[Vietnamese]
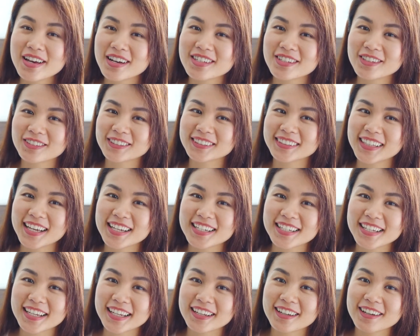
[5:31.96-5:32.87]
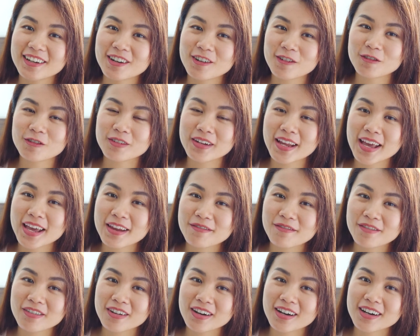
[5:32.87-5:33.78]
bây giờ chúng ta sẽ cùng
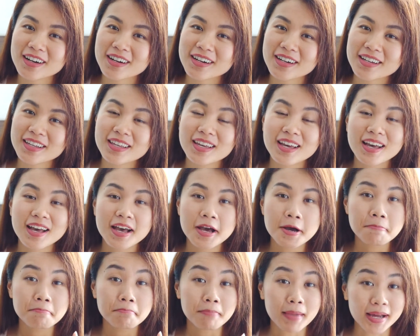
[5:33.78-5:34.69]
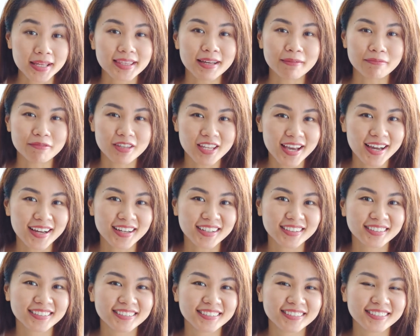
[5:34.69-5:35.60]
đến với bài tập
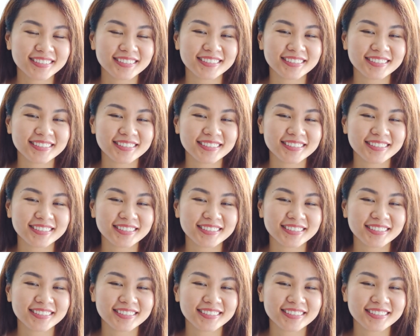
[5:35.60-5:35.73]
nhé